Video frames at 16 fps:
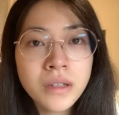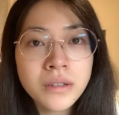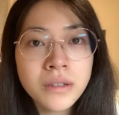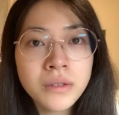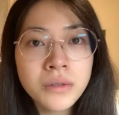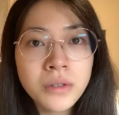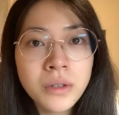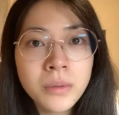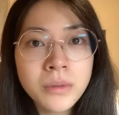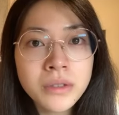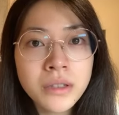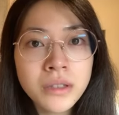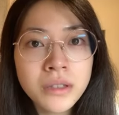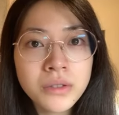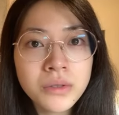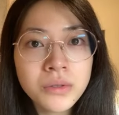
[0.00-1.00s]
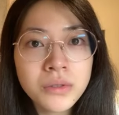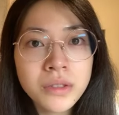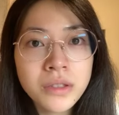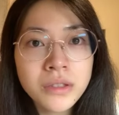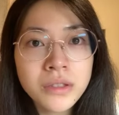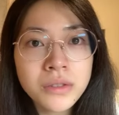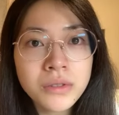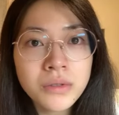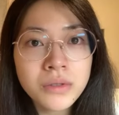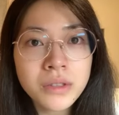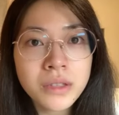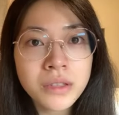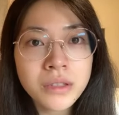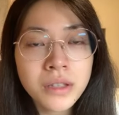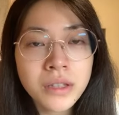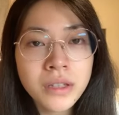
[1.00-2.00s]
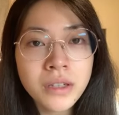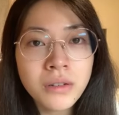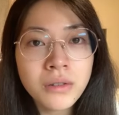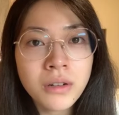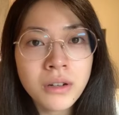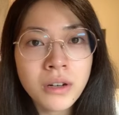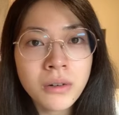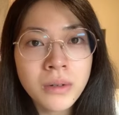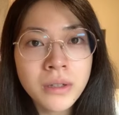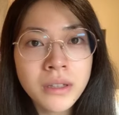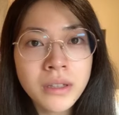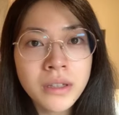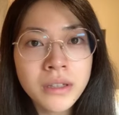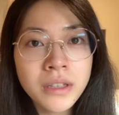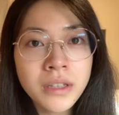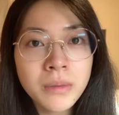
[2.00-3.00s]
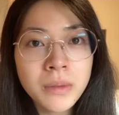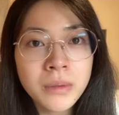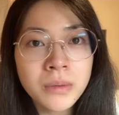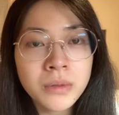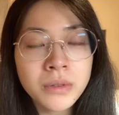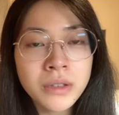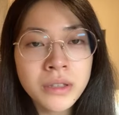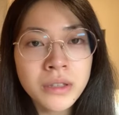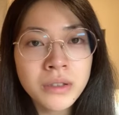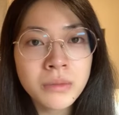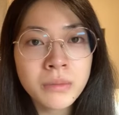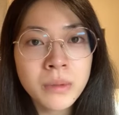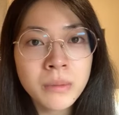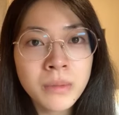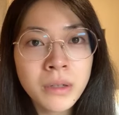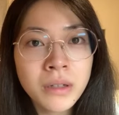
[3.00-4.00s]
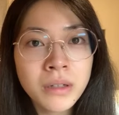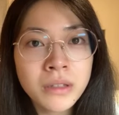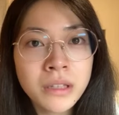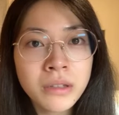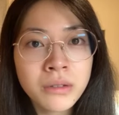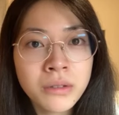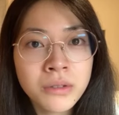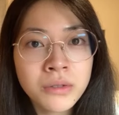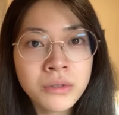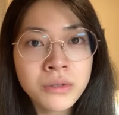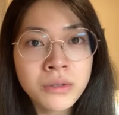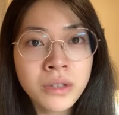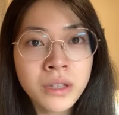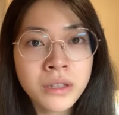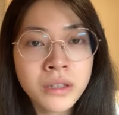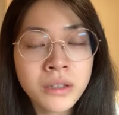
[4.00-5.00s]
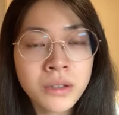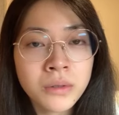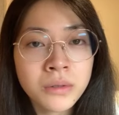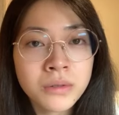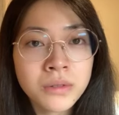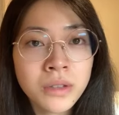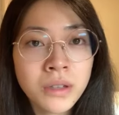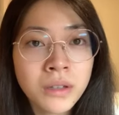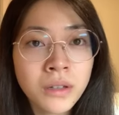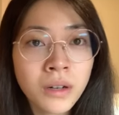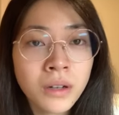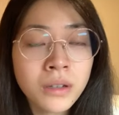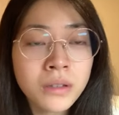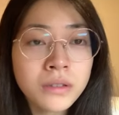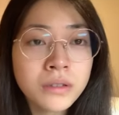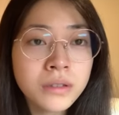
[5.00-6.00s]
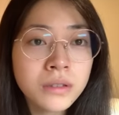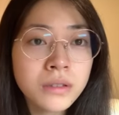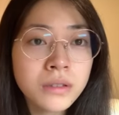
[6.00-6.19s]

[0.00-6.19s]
メトラボさんが女性に調査した笑顔が可愛い AKB48 メンバーランキングで14位に入ってたよ誰が